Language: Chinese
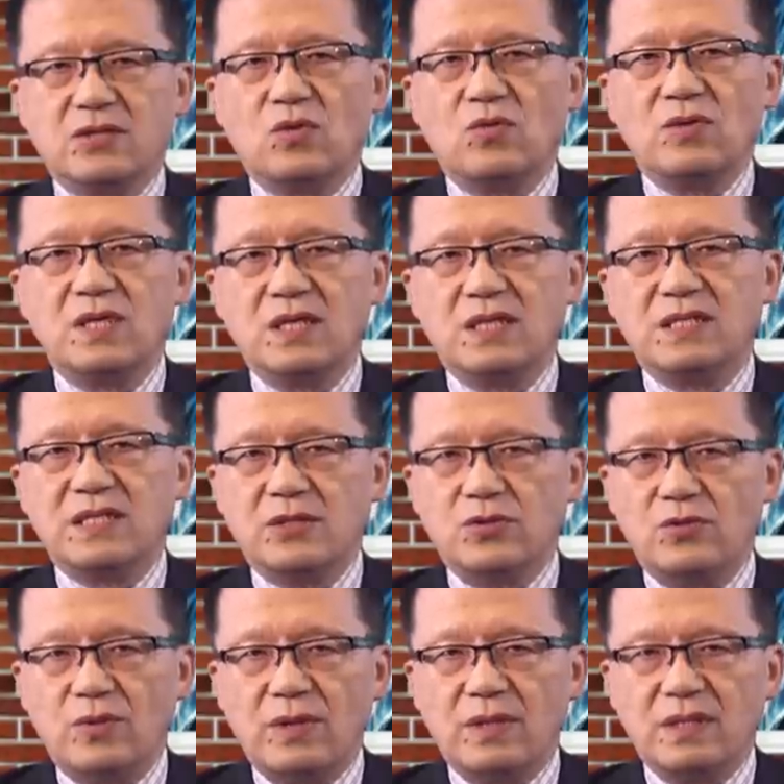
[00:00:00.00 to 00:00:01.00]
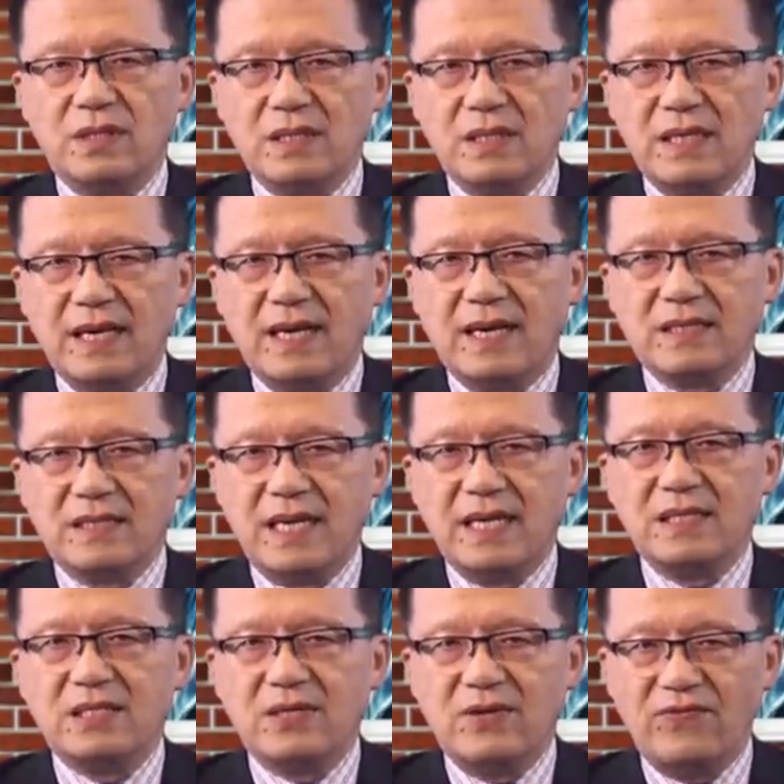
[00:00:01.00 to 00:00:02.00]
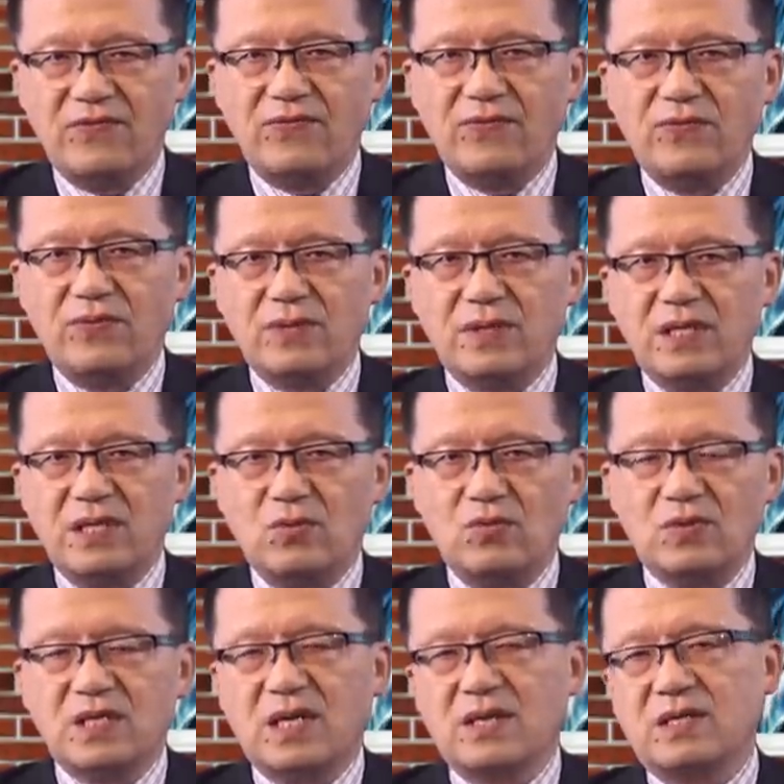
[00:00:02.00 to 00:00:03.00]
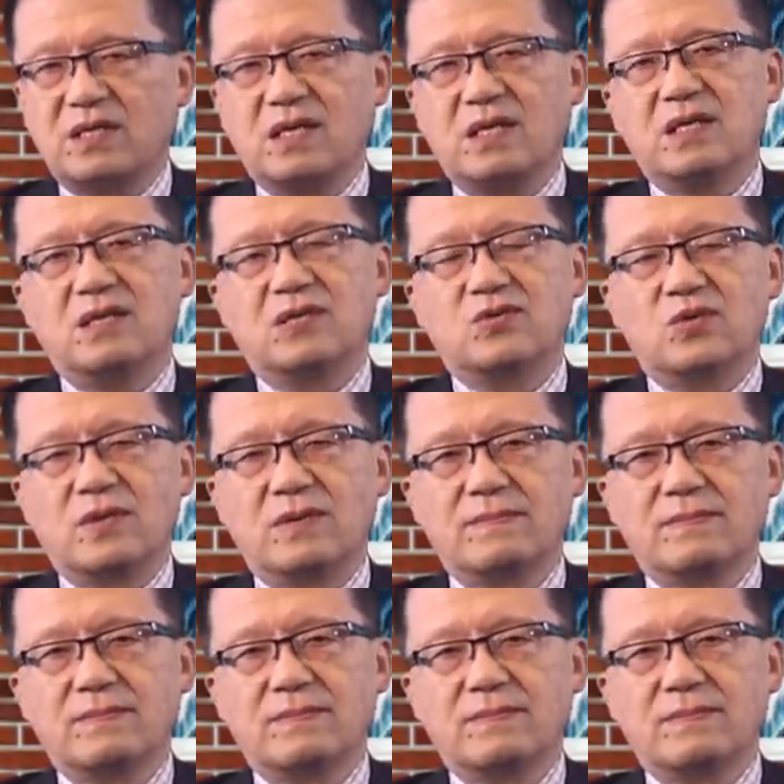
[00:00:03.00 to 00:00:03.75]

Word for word: 通科技与伊朗电信服务提供商的这个合作。